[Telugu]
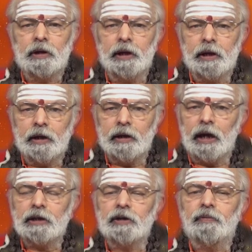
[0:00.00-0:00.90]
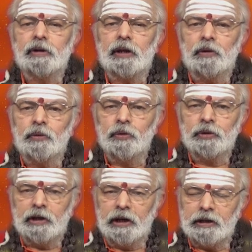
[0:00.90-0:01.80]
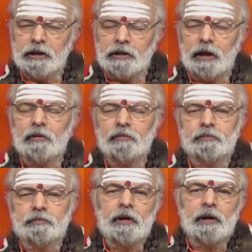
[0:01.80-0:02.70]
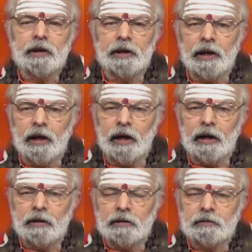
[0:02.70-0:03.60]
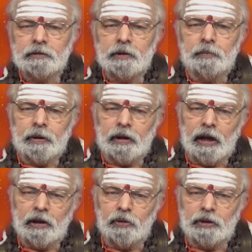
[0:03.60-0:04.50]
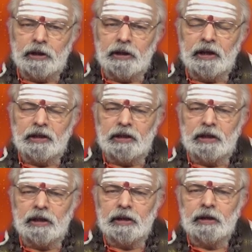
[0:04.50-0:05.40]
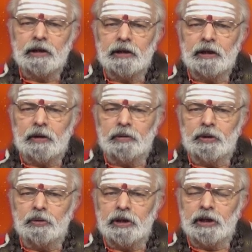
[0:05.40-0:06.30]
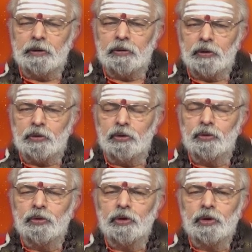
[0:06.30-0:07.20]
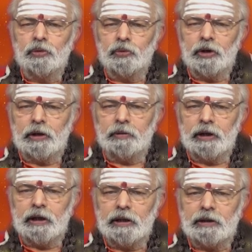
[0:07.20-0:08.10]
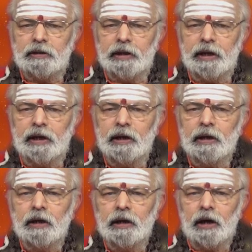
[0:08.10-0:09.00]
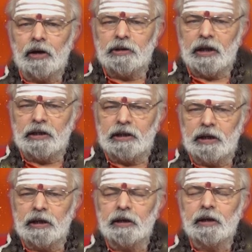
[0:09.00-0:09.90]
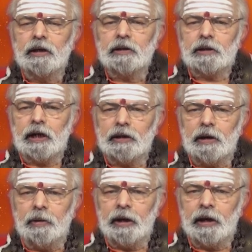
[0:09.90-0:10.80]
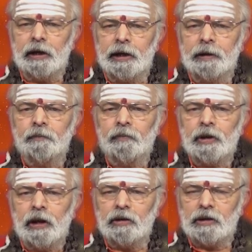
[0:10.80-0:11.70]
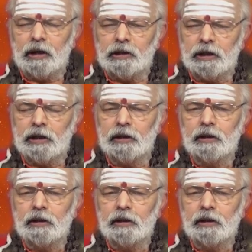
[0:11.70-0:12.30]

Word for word: ఈ రాశి ఫలితాలు తెలియజేస్తాను ఈ నెల పద్నాలుగో తేదీ నుంచి ఇరవయవ తేదీ వరకు ఉన్నటువంటి గ్రహస్థితిని అనుసరించి చాంద్రమానాన్ని అనుసరించి